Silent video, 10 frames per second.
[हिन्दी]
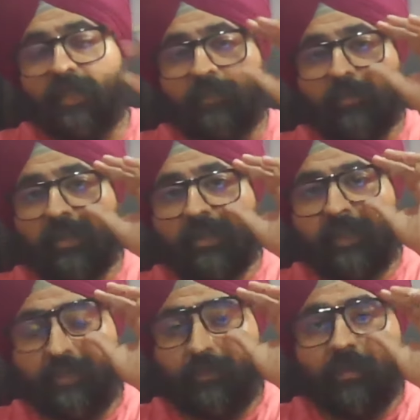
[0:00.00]
कि मुझे
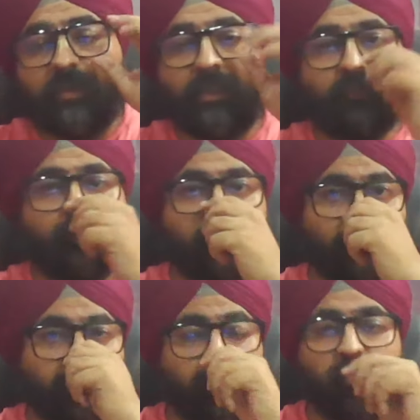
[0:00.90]
सिर्फ और सिर्फ
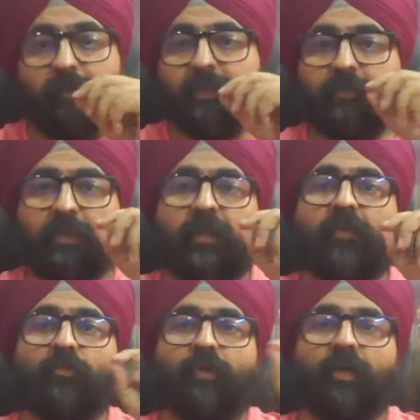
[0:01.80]
अपने पिता के पास में
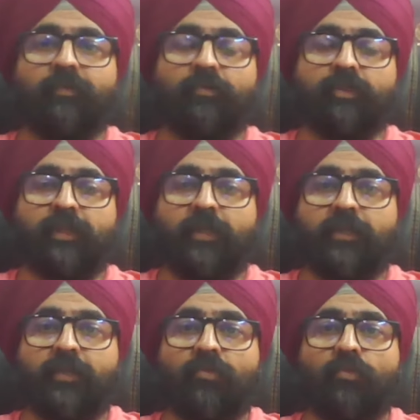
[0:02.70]
रहना है तो माँ भी कुछ नहीं कर
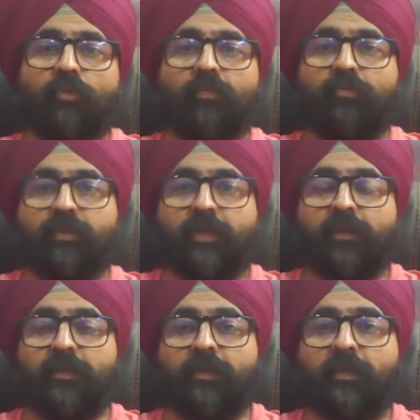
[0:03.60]
सकती और कोर्ट भी कुछ नहीं
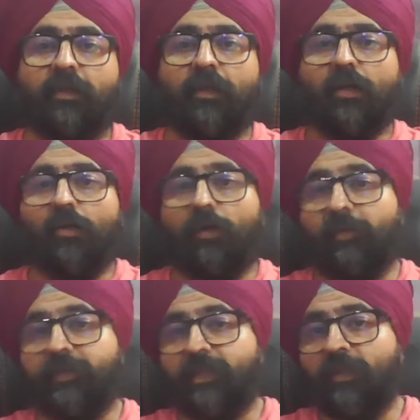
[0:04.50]
कर सकती और
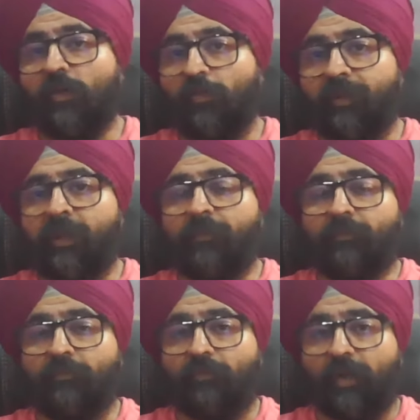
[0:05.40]
बच्चे का
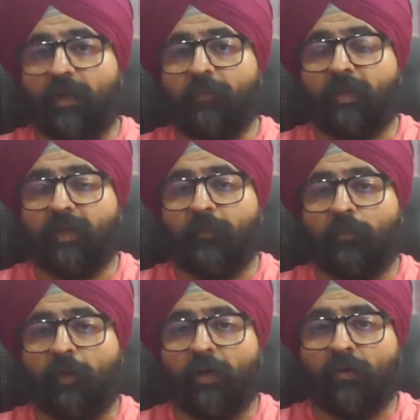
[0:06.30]
ओपिनियन वहाँ पर एक
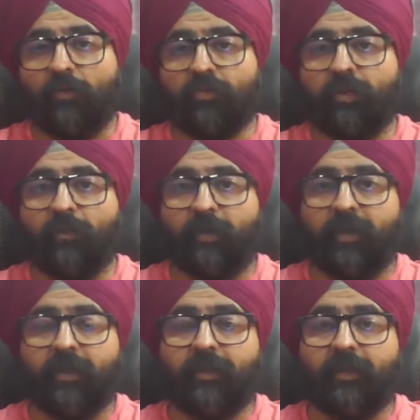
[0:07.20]
इम्पॉर्टेंट रोल जो है
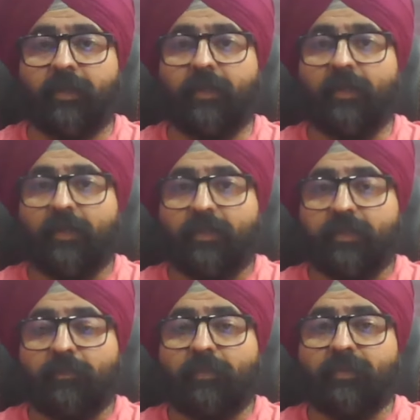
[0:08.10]
प्ले करता है
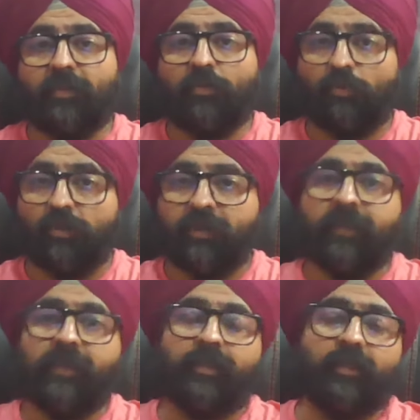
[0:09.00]
जब बच्चा कोर्ट
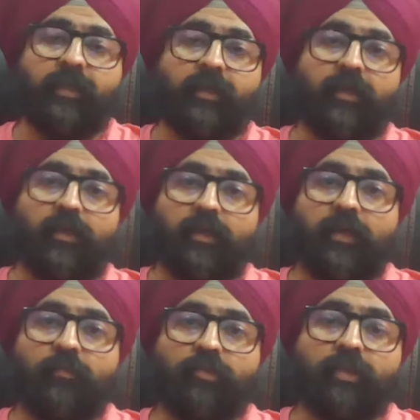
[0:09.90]
से ये कहता है
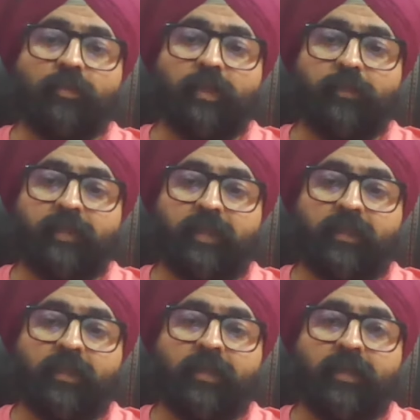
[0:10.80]
कि मुझे मेरे पिता के
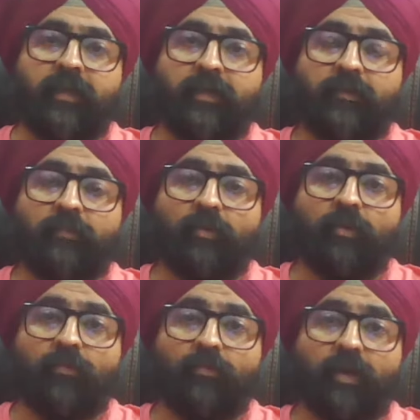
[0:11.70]
साथ रहना है
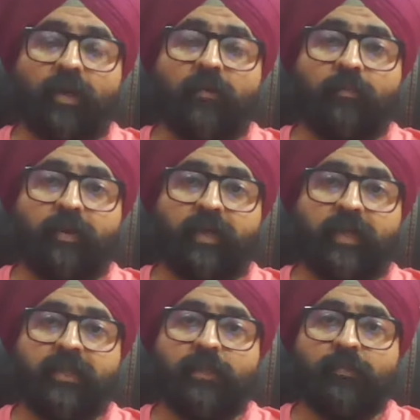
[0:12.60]
और वहाँ पर
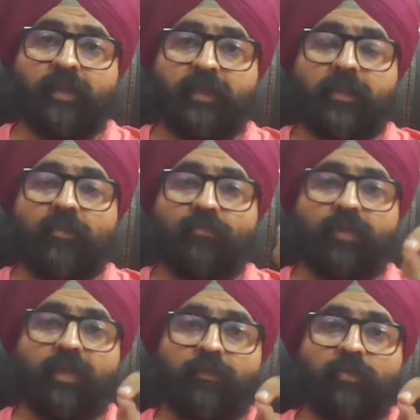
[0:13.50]
रहने से मैं अधिक
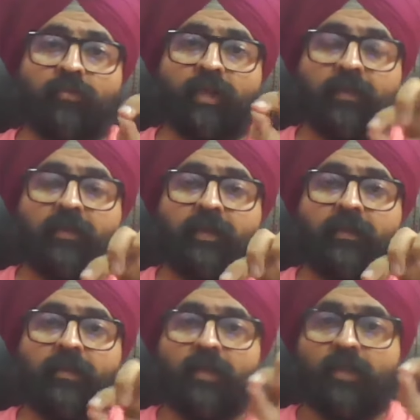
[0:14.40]
कम्फर्टेबल हूँ रादर
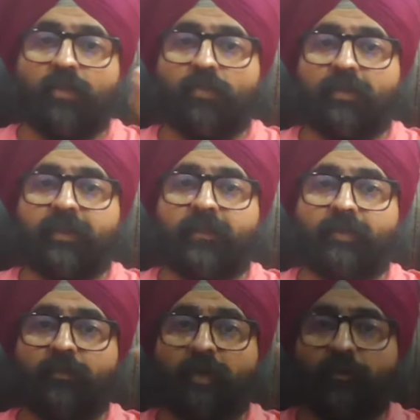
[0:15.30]
देन टू रिसाइड
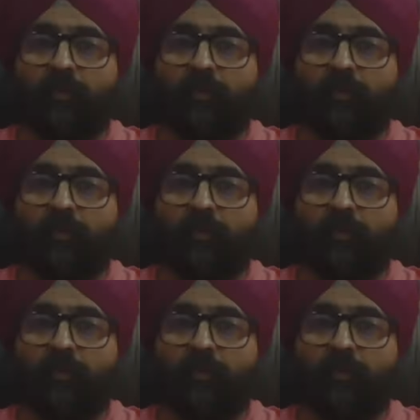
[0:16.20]
विथ माई